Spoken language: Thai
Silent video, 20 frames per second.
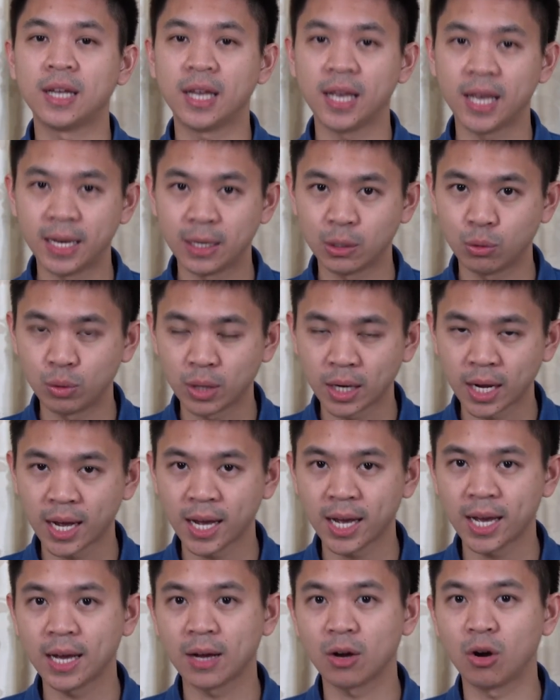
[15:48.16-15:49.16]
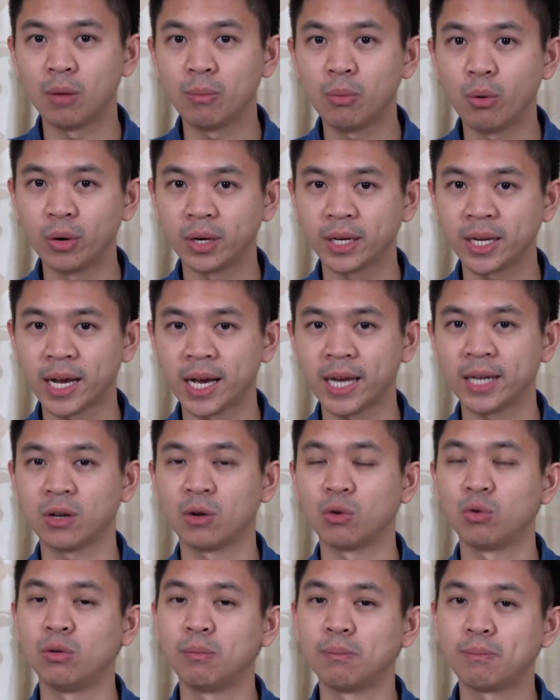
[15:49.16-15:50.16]
เห็นคุณค่าของผลงานข
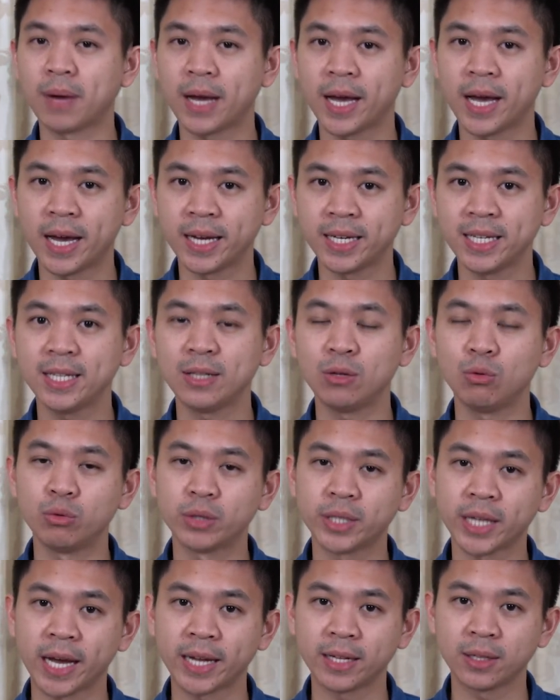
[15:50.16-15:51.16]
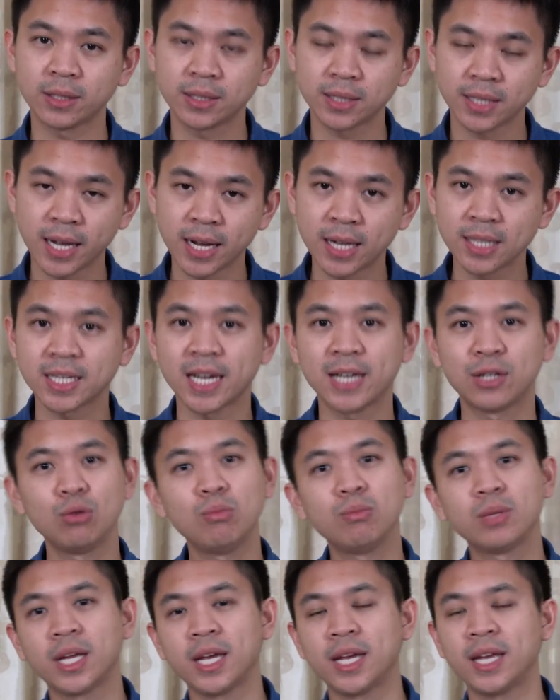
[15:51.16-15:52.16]
องคุณป้าที่อุตส่าห์ตั้งใจ
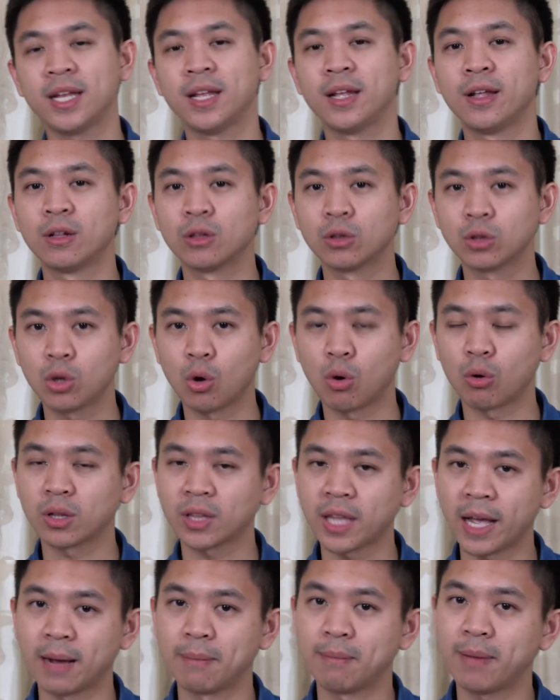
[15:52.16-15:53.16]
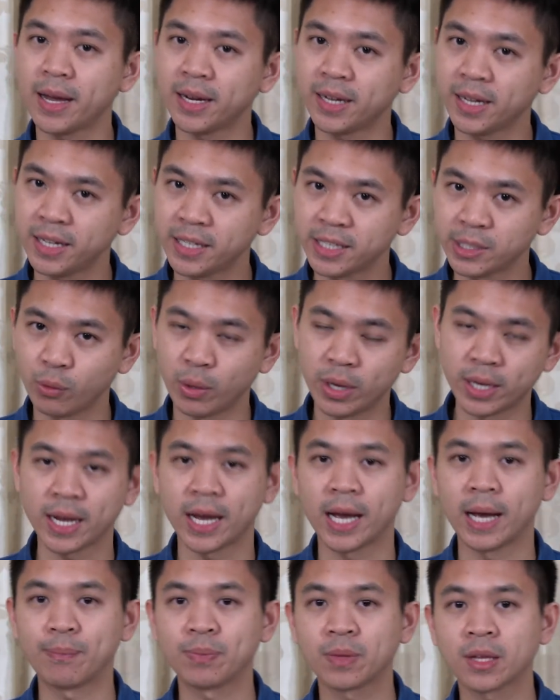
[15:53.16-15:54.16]
ทุ่มเทตกแต่งบ้านให้สวย
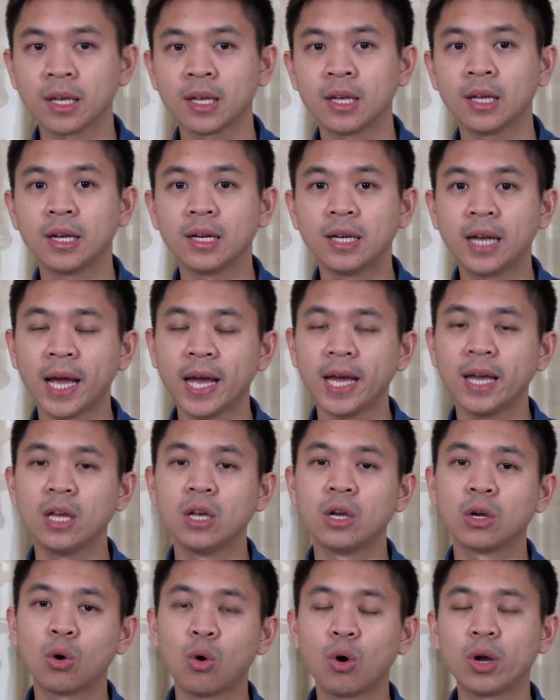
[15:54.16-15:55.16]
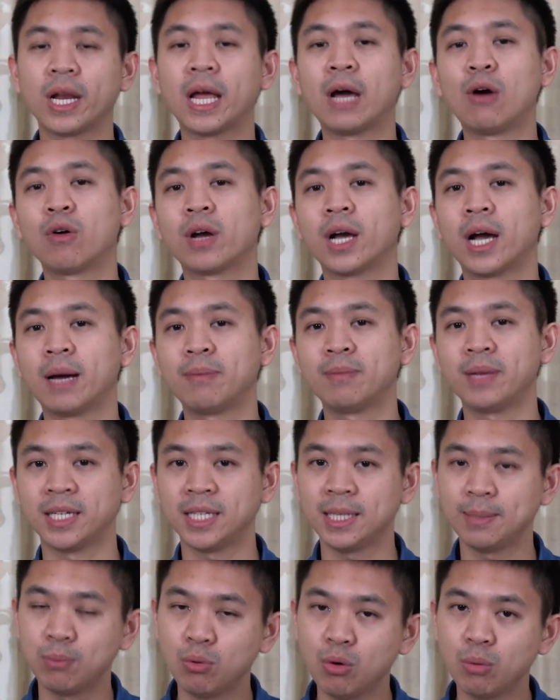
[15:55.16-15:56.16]
งามและคนเราครับอย่าง
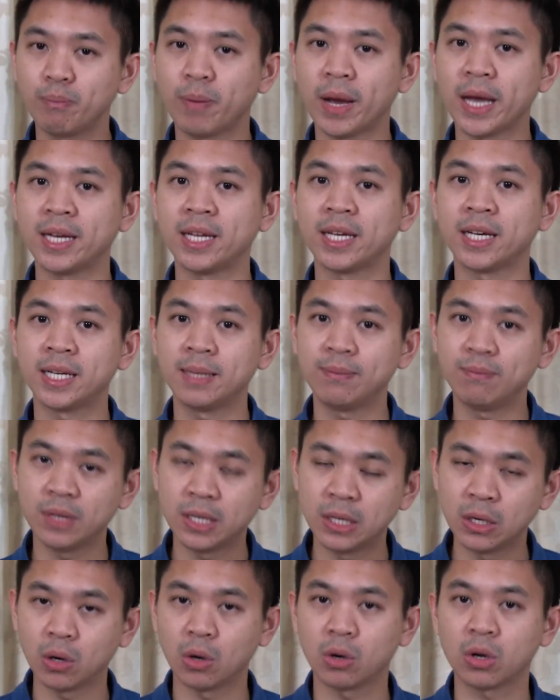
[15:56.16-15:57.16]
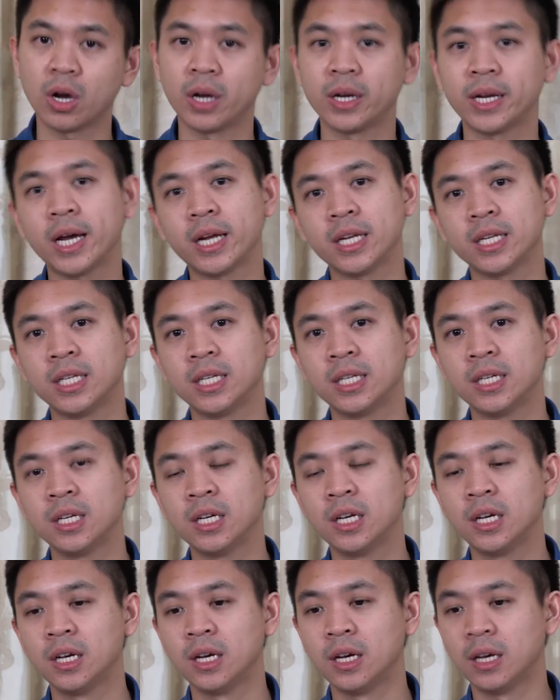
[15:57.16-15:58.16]
ที่พูดไปในคลิปวิดีโอก่อนหน้านี้
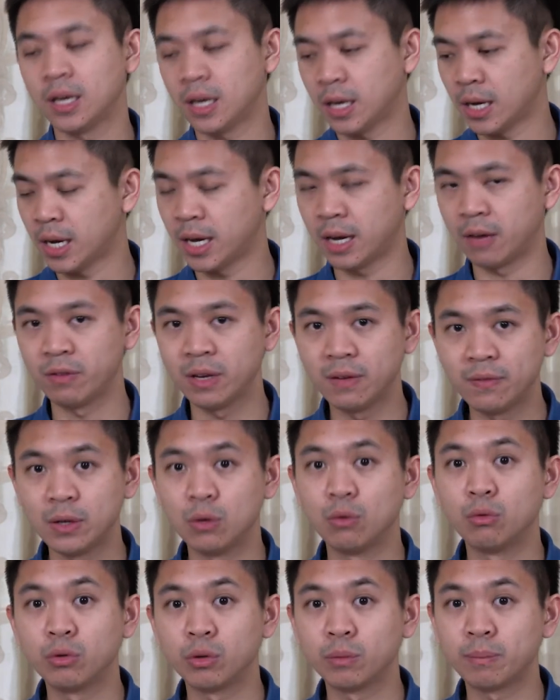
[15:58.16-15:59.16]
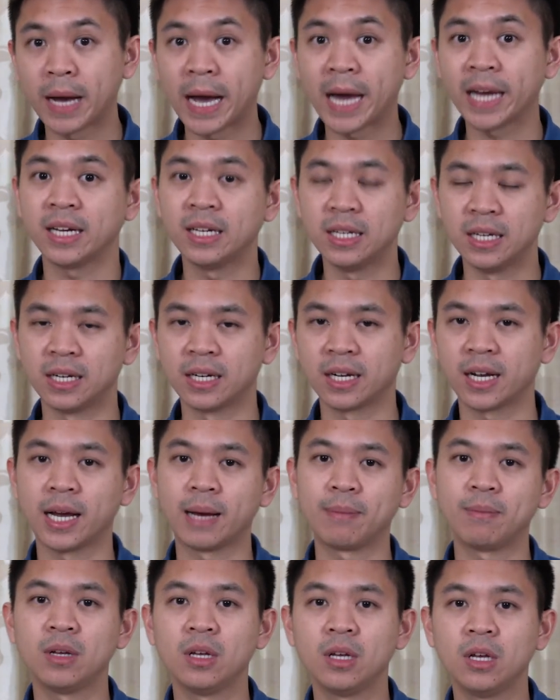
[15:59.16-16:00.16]
รีวิวพาร์ทหนึ่งนะค
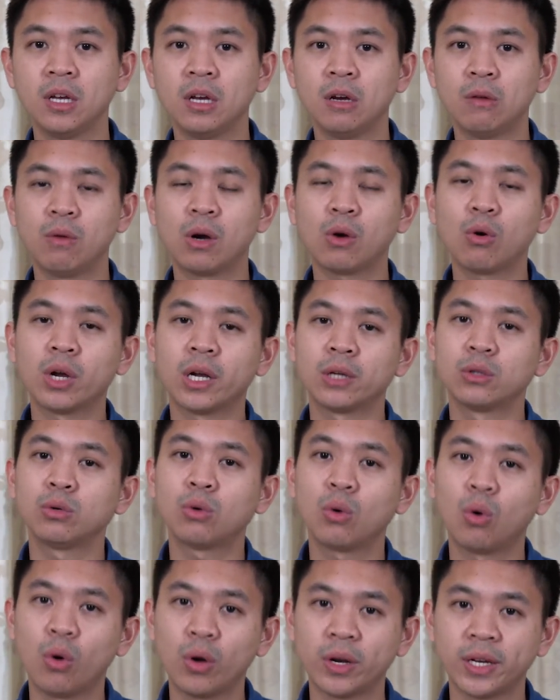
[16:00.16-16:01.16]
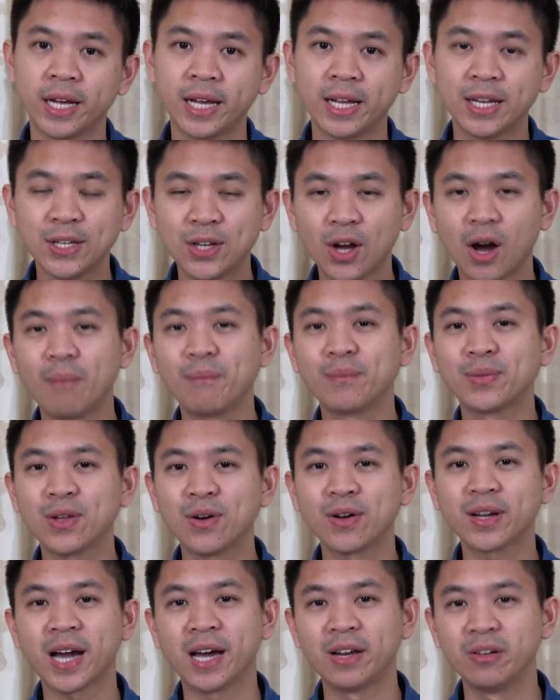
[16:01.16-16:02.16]
รับว่าคนเราทุกคนเนี่ยย่อม
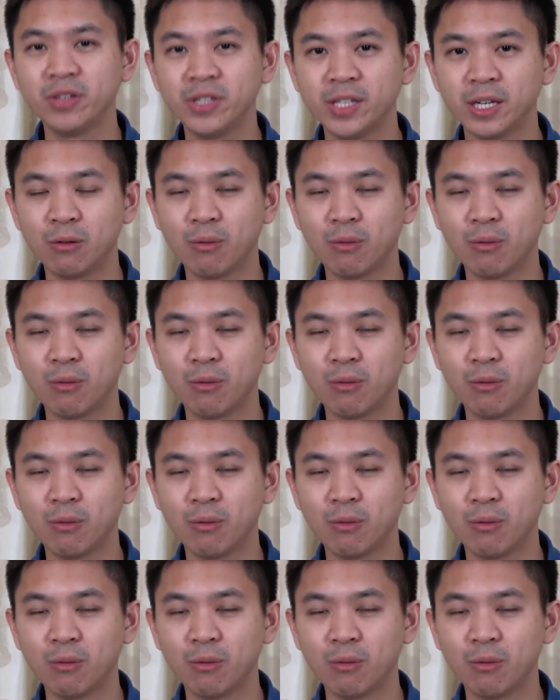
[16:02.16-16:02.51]
ต้องการรู้สึก